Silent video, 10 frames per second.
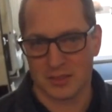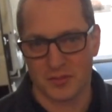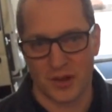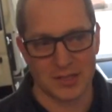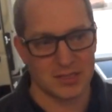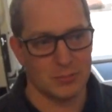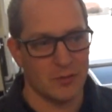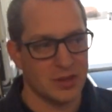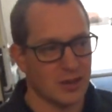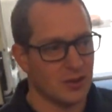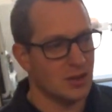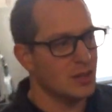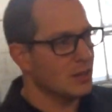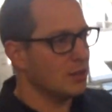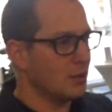das Fahrzeug mal wieder
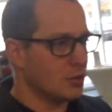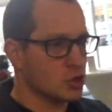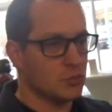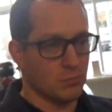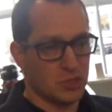äh,